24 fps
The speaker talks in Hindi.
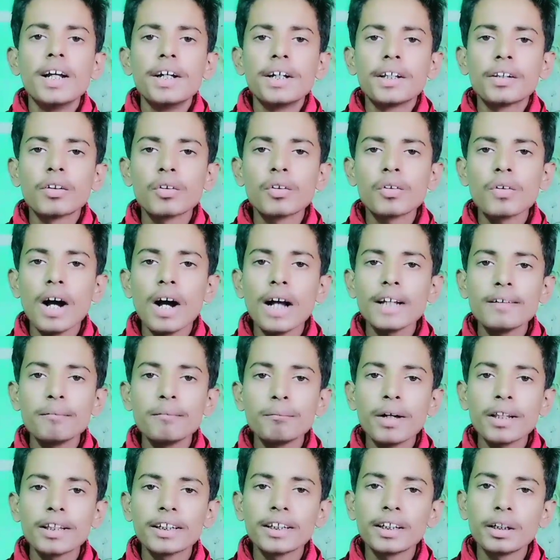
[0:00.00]
दोस्तों आज हम
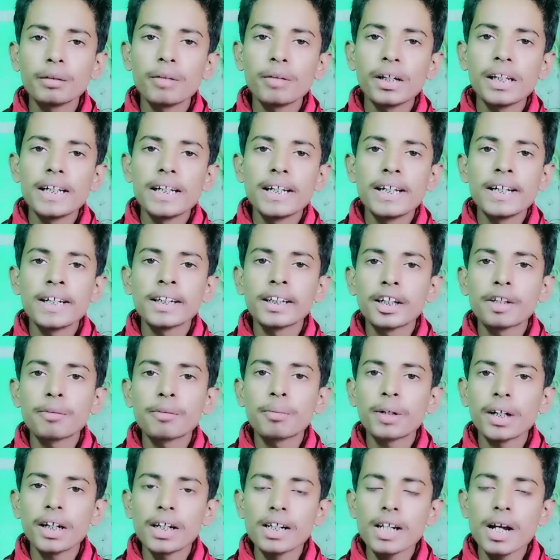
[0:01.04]
बात करने वाले हैं किस
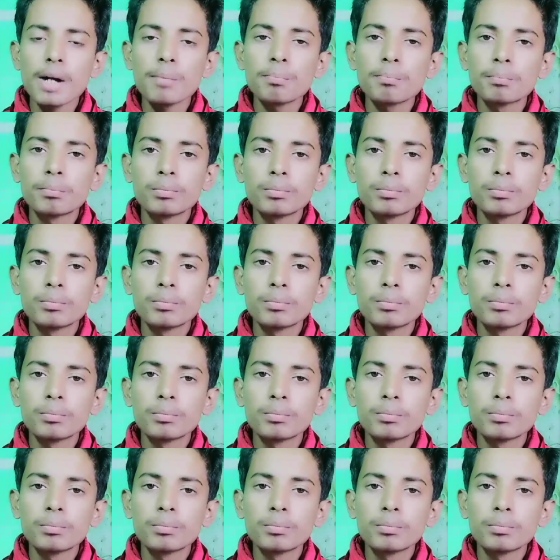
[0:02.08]
प्रकार आप